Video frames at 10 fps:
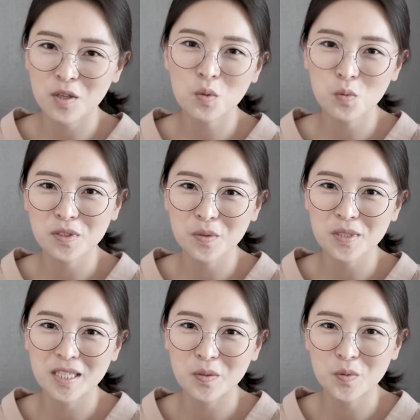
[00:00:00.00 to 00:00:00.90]
내려놓는
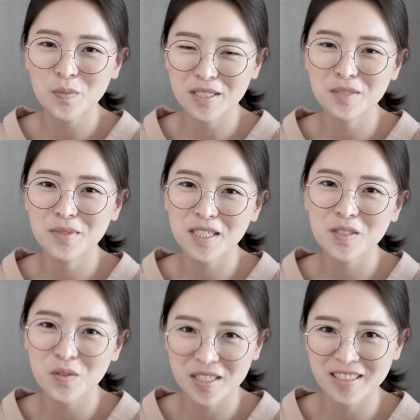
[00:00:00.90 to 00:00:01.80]
것이라고 말씀을
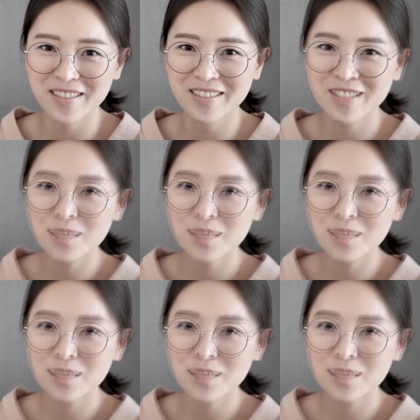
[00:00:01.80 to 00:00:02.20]
하시고 계셔요.